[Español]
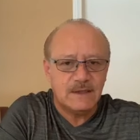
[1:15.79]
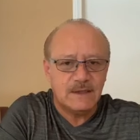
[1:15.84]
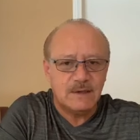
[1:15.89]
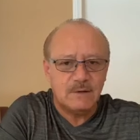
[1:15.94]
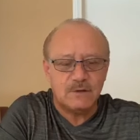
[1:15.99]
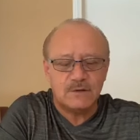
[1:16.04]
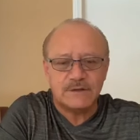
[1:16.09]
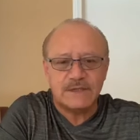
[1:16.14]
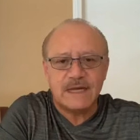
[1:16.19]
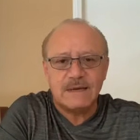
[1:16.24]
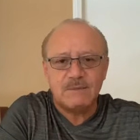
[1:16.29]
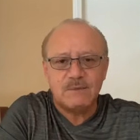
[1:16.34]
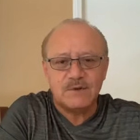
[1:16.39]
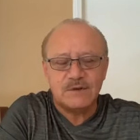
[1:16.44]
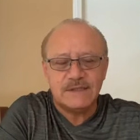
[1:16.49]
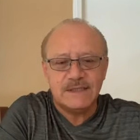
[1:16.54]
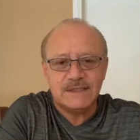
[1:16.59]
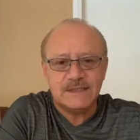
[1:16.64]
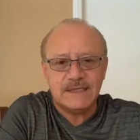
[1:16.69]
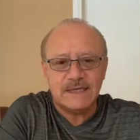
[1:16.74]
Los salmos
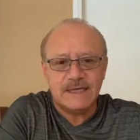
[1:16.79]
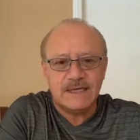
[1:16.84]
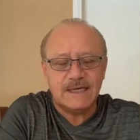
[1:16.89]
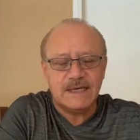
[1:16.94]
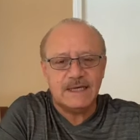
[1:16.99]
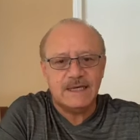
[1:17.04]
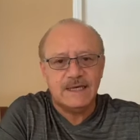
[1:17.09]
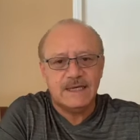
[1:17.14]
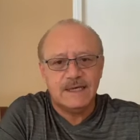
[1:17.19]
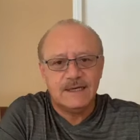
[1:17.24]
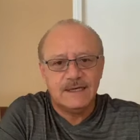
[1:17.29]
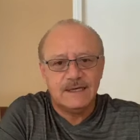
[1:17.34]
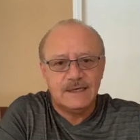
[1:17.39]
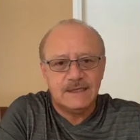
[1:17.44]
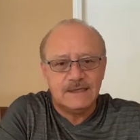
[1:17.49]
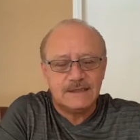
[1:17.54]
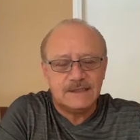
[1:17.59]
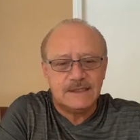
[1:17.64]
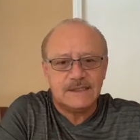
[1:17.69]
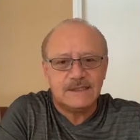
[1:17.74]
dice que
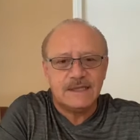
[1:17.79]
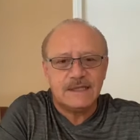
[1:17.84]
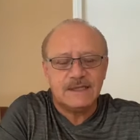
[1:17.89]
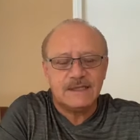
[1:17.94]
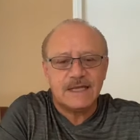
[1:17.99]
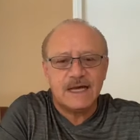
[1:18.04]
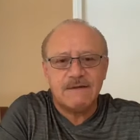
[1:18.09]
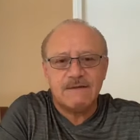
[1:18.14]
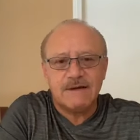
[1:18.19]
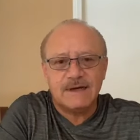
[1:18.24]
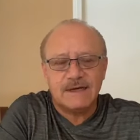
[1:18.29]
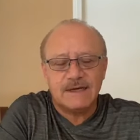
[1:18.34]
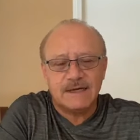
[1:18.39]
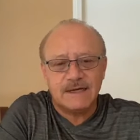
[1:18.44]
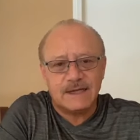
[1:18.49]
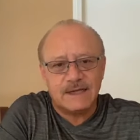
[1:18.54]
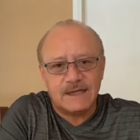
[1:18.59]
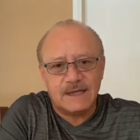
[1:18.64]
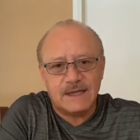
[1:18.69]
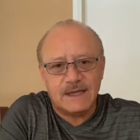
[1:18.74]
se
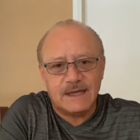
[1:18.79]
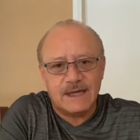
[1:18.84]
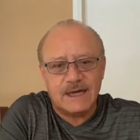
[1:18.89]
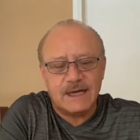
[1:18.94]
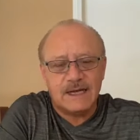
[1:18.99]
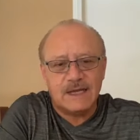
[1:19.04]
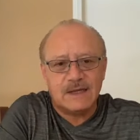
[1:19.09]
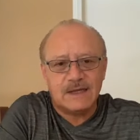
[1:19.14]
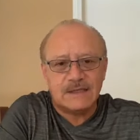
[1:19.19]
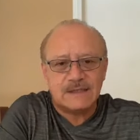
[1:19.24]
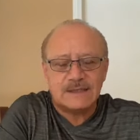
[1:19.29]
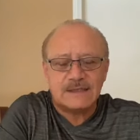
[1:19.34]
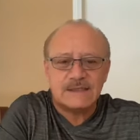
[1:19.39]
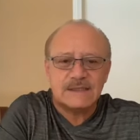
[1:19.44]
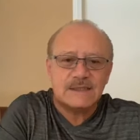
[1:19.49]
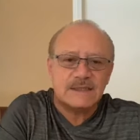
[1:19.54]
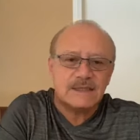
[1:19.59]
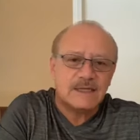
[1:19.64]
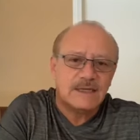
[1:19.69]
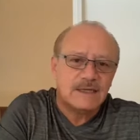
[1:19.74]
sentaban a
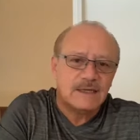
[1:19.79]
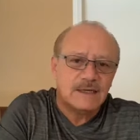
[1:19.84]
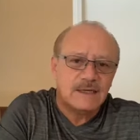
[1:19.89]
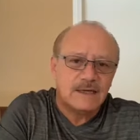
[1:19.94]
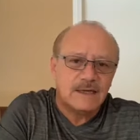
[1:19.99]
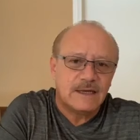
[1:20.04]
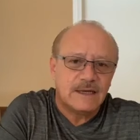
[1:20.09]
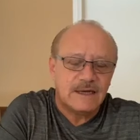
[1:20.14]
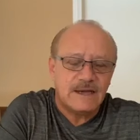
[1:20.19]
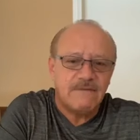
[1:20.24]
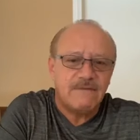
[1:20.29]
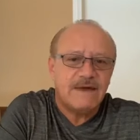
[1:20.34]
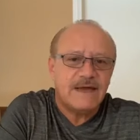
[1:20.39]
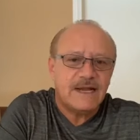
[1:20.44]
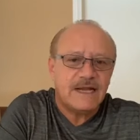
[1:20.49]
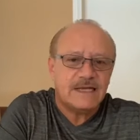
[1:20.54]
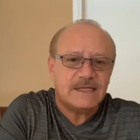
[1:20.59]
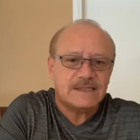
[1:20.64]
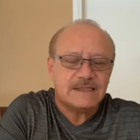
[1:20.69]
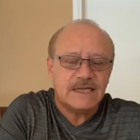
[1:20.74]
las
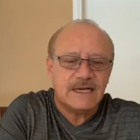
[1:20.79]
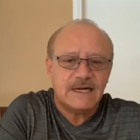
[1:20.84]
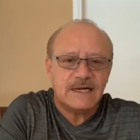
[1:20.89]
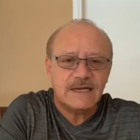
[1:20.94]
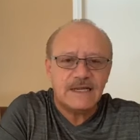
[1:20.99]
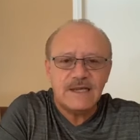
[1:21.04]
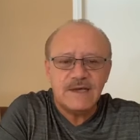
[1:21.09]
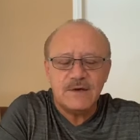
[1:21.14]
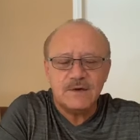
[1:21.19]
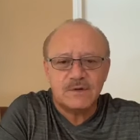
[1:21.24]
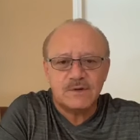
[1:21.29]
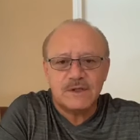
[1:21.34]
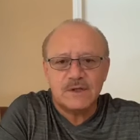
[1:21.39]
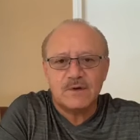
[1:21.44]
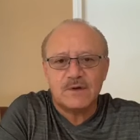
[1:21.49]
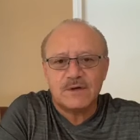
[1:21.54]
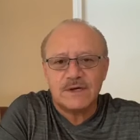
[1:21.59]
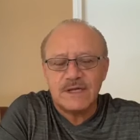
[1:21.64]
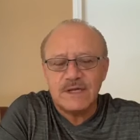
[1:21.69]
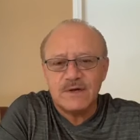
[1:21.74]
riberas del río, de
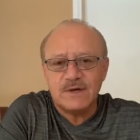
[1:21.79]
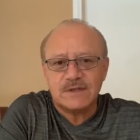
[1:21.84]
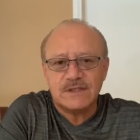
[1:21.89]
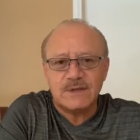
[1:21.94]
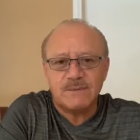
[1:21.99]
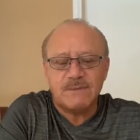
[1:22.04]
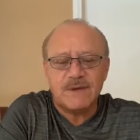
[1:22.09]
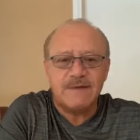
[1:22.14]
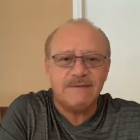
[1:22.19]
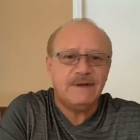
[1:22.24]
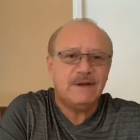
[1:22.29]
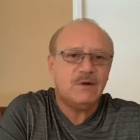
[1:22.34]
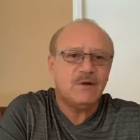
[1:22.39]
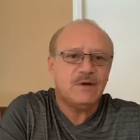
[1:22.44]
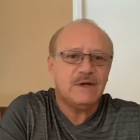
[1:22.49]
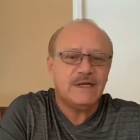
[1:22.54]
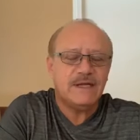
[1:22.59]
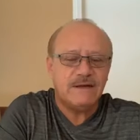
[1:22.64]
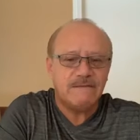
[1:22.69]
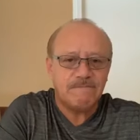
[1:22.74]
los ríos en
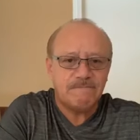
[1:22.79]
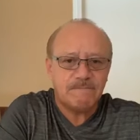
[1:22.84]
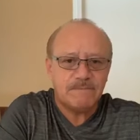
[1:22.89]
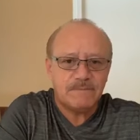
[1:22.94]
Babilonia